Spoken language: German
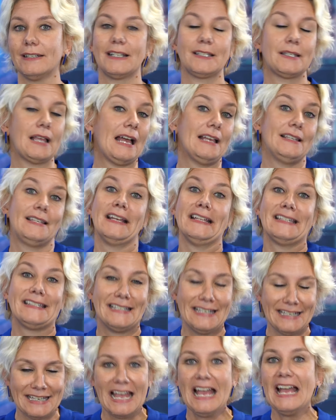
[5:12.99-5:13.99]
Das heißt jetzt
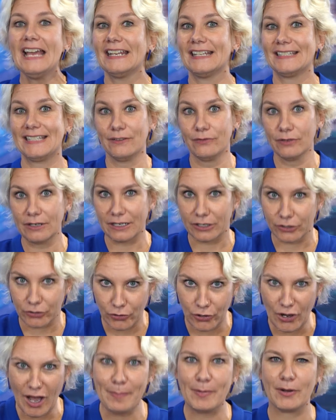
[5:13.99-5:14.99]
nicht, dass ihr wirklich
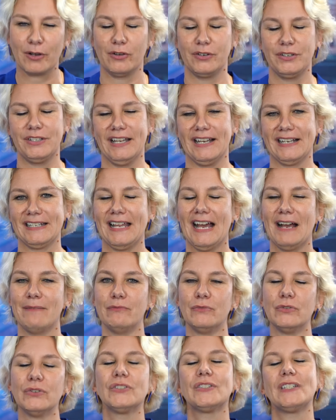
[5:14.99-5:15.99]
Körperkontakt
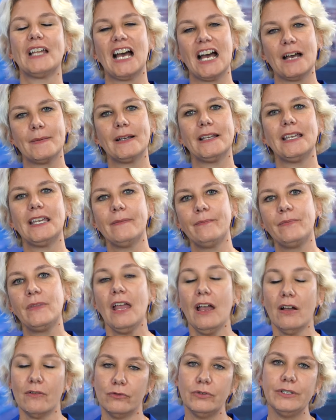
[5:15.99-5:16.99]
haben müsst, aber eben,
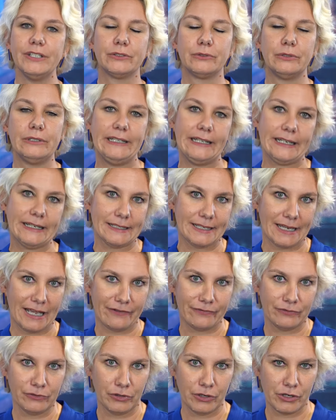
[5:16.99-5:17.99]
wo ihr Kollegen
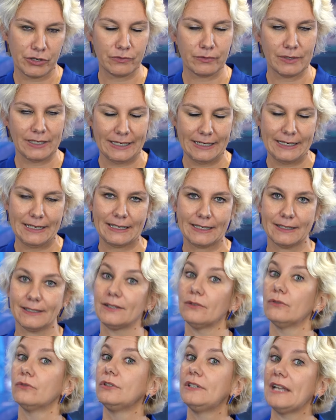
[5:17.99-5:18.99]
treffen könnt und
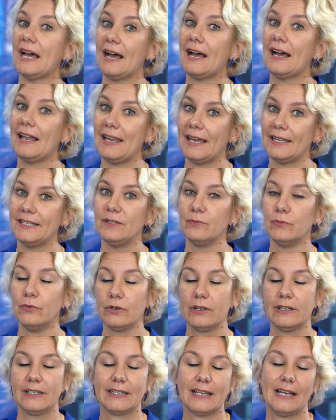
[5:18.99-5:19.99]
ähnliches und da allein die
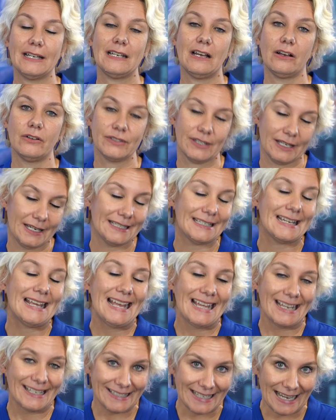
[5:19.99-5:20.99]
Möglichkeit ausreicht,
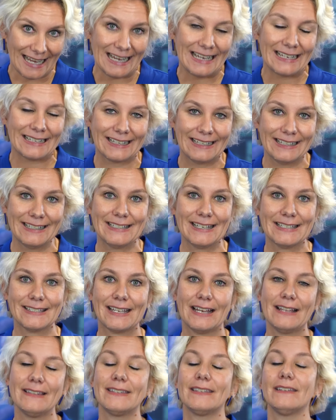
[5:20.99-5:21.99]
da gilt das
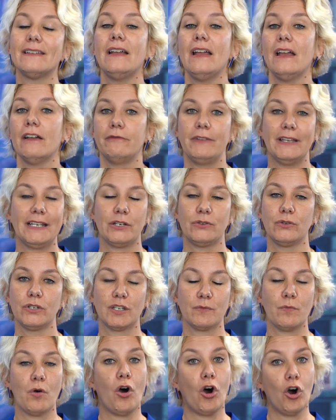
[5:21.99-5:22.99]
Ganze. Wer
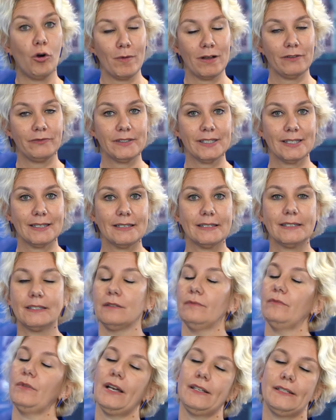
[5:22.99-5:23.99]
natürlich im Homeoffice
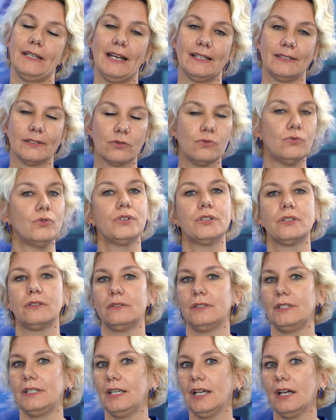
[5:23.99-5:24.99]
ist, ja, der es gut,
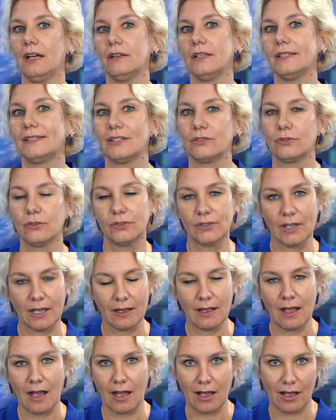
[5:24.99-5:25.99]
der ist da
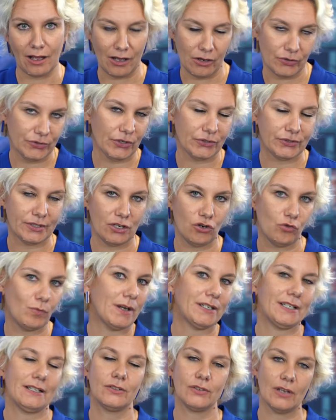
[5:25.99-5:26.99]
sozusagen raus aus der
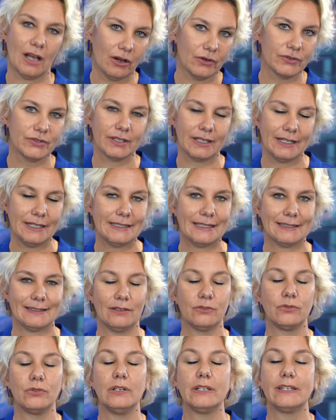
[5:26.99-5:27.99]
Nummer, denn zu Hause gilt das
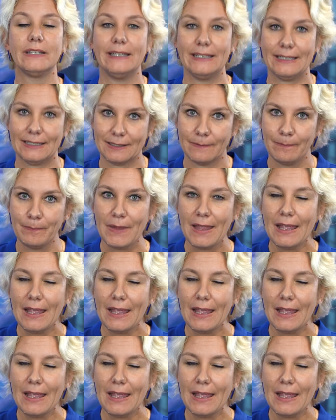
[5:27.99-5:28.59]
natürlich nicht.